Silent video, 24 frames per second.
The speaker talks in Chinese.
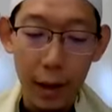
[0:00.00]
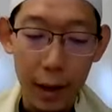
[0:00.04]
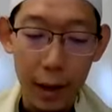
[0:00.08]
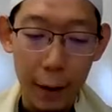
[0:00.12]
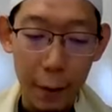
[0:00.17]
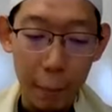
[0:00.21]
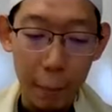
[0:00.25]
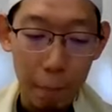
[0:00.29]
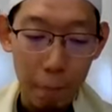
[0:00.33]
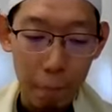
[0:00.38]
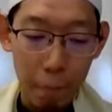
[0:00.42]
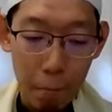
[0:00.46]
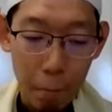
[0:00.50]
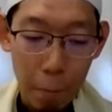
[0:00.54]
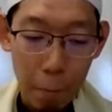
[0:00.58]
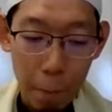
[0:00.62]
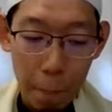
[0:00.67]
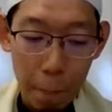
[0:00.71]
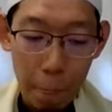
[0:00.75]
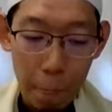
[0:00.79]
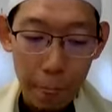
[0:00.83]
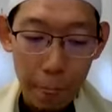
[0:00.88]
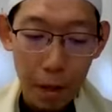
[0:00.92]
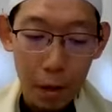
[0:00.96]
嗯，
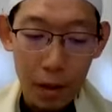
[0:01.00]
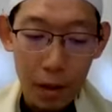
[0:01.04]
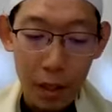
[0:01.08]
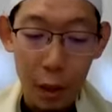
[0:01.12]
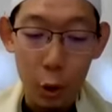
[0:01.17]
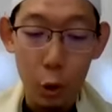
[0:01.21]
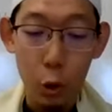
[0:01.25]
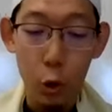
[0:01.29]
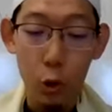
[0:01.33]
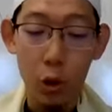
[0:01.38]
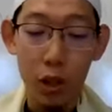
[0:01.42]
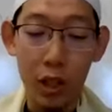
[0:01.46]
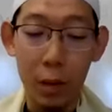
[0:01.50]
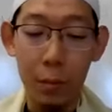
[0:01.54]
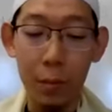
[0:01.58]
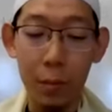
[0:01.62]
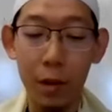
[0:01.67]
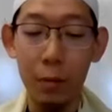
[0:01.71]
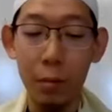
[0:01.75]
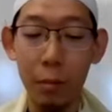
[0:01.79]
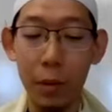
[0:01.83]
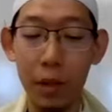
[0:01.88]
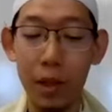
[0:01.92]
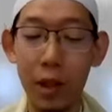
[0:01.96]
也就是说，他
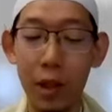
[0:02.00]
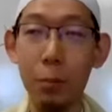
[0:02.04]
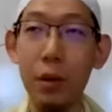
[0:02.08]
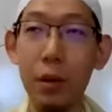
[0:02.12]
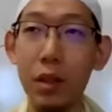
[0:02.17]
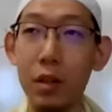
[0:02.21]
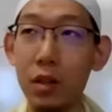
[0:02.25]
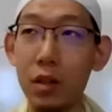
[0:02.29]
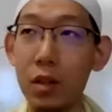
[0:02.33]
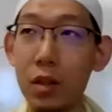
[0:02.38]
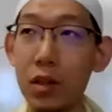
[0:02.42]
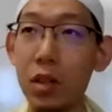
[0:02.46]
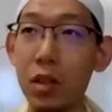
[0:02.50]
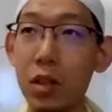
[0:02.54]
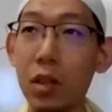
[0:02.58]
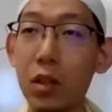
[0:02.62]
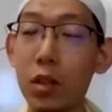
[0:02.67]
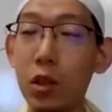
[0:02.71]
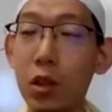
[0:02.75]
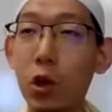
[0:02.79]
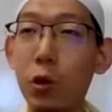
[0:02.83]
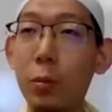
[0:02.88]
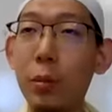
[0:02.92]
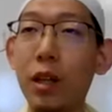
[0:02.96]
们每当被提醒
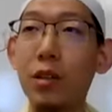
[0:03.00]
的时候，